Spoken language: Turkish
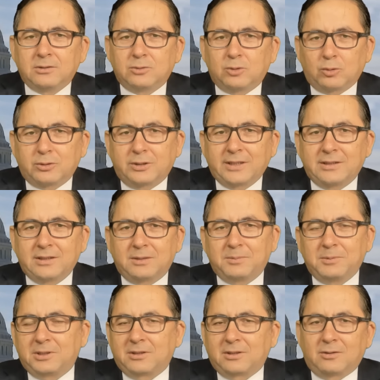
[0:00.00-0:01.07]
Çok teknik
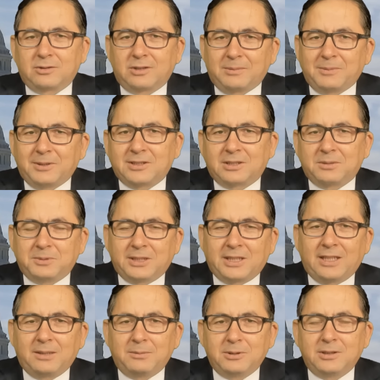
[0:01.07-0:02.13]
bir demeç gibi
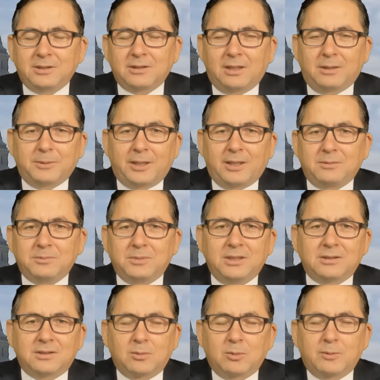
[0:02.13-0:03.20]
gelebilir ama
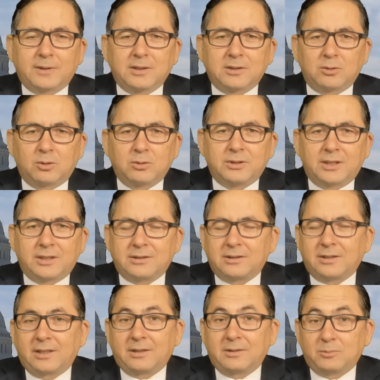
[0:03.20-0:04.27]
Milli Savunma Bakanı
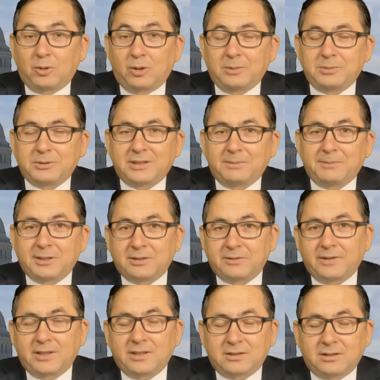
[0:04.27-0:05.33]
Reuters'e böyle bir demeç
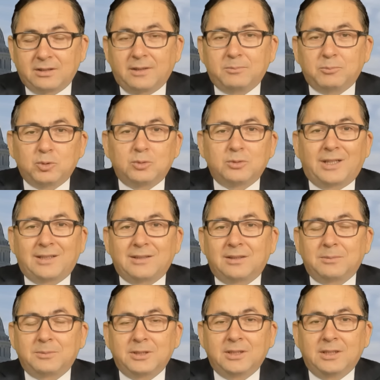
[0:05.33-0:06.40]
verirse bunun
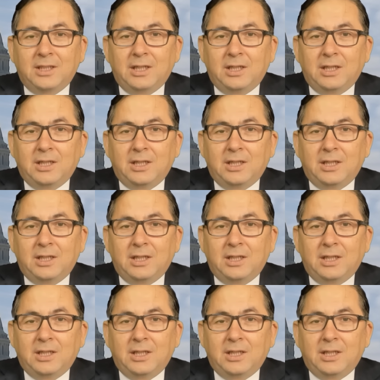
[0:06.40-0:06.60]
anlamı